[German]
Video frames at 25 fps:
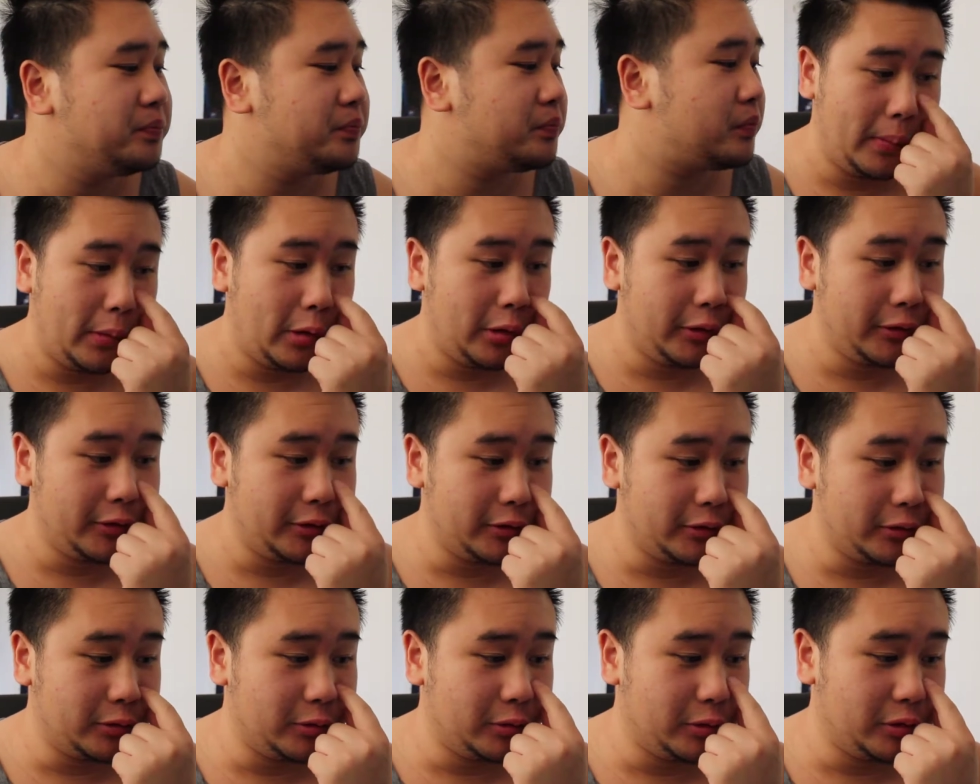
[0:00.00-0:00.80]
Heute
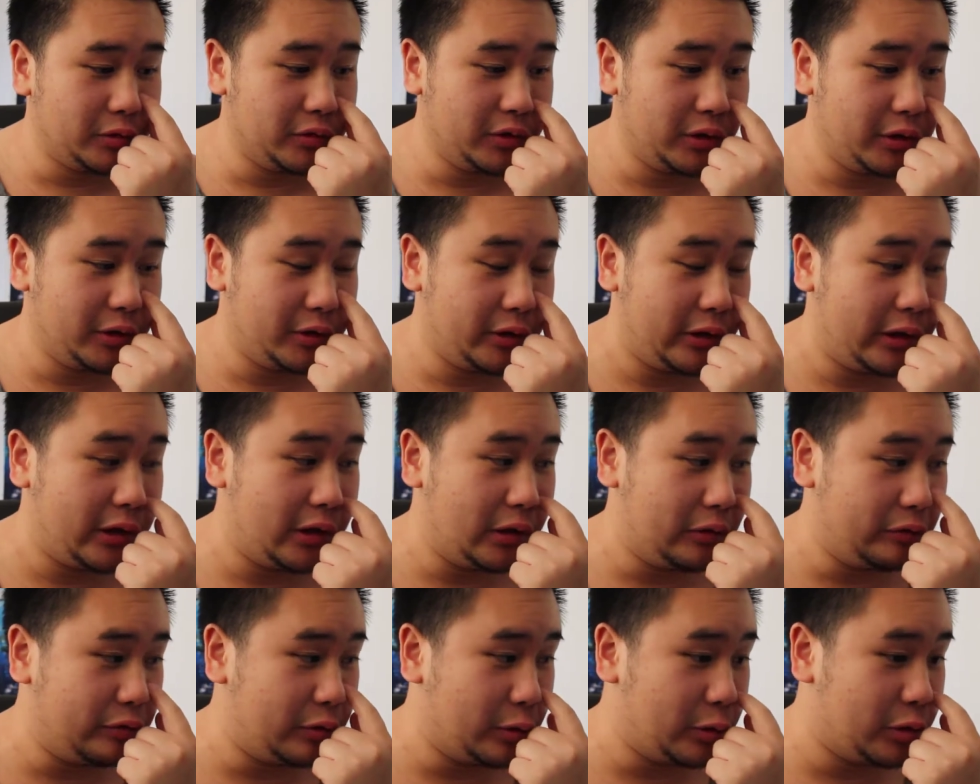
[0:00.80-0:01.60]
natürlich wieder in
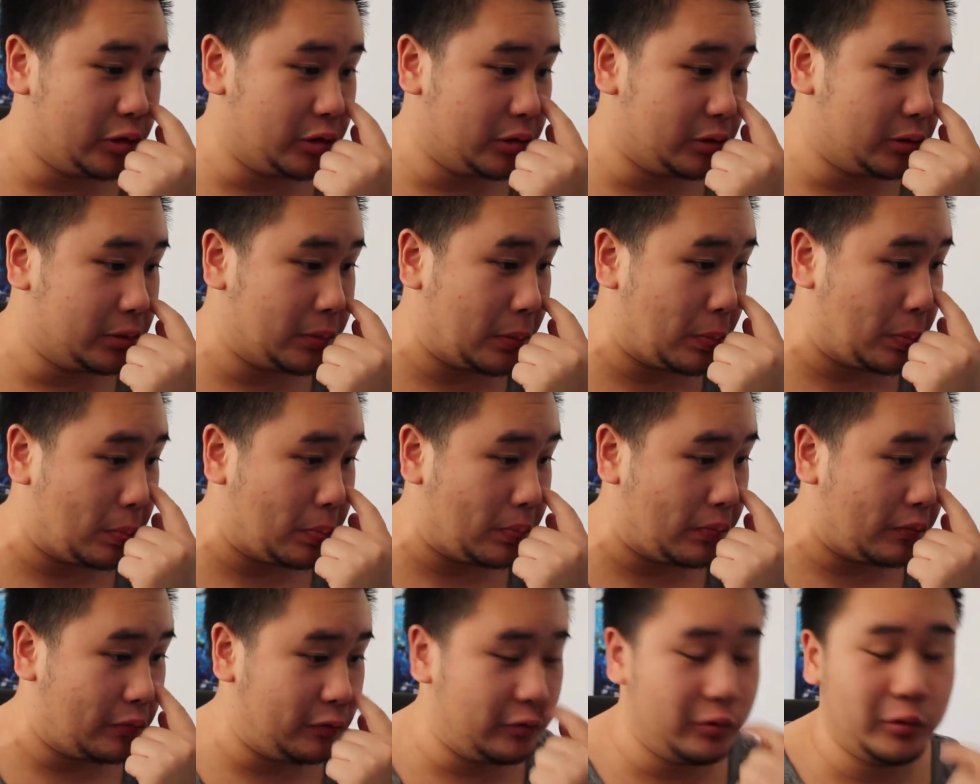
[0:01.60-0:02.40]
aller Frische,
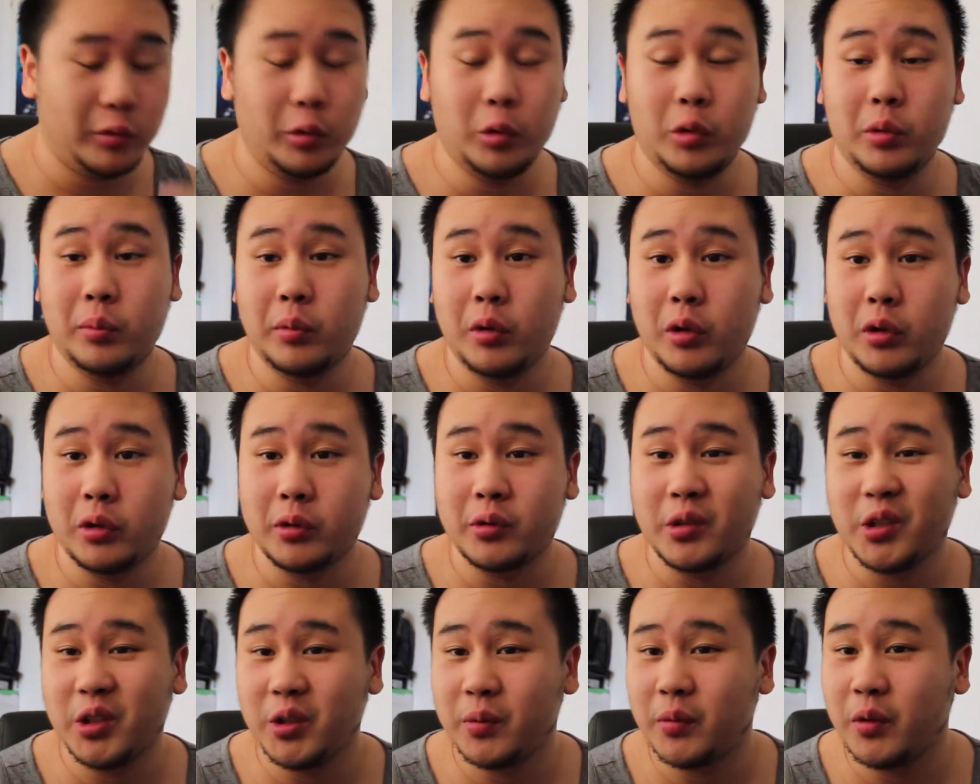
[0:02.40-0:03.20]
früh morgen
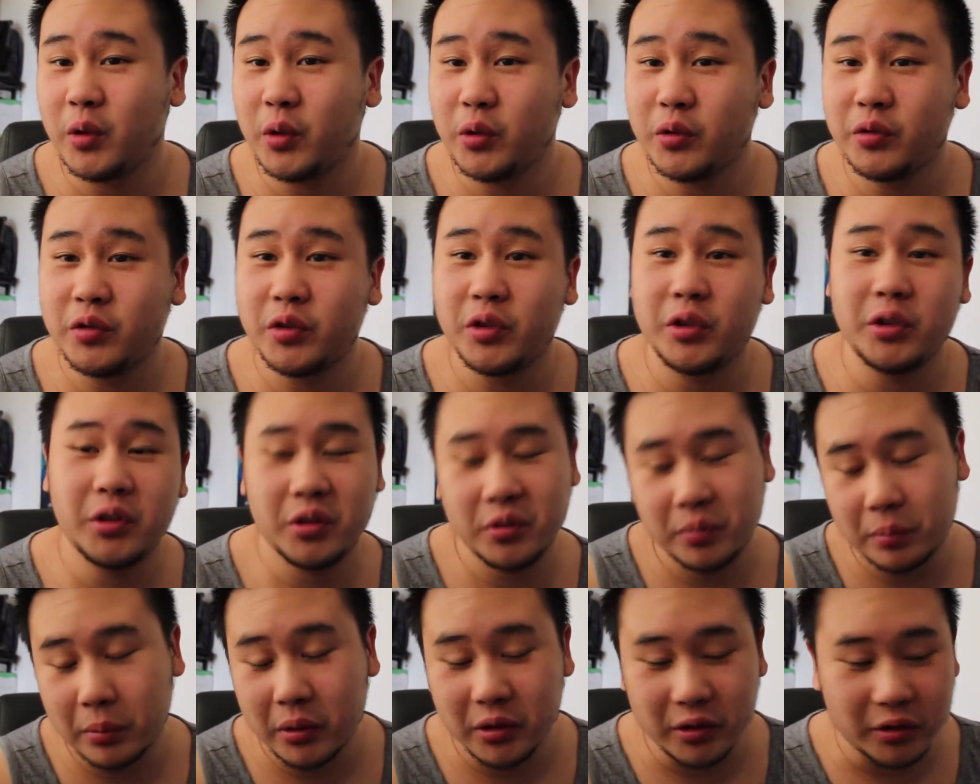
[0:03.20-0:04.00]
nach dem
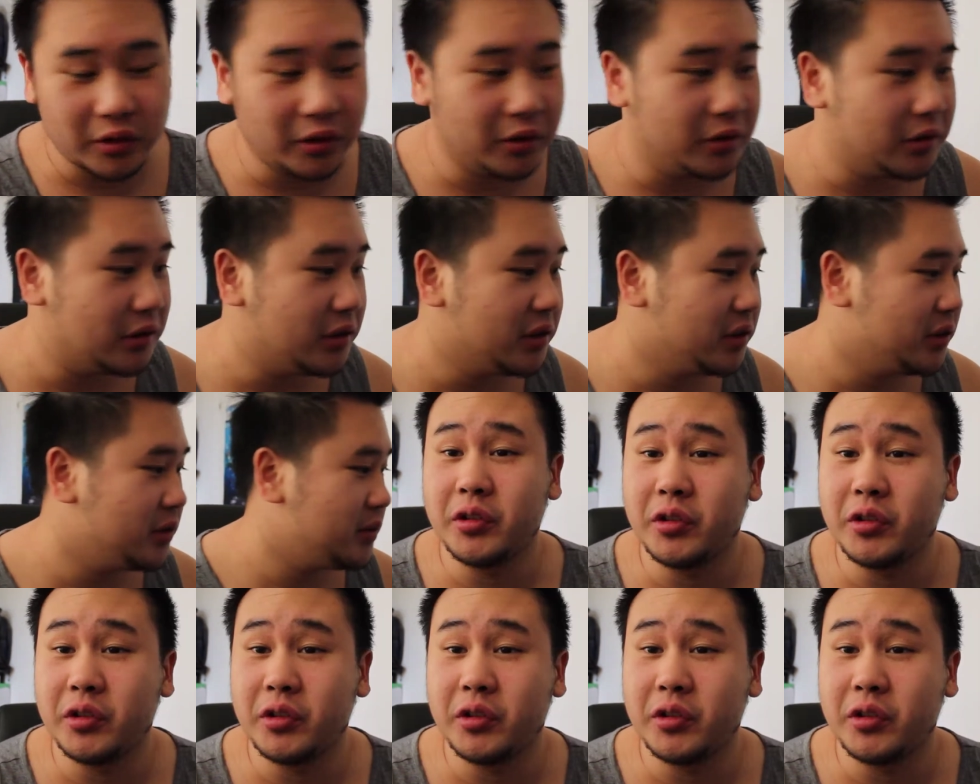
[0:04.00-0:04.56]
Aufstehen, man kennt's.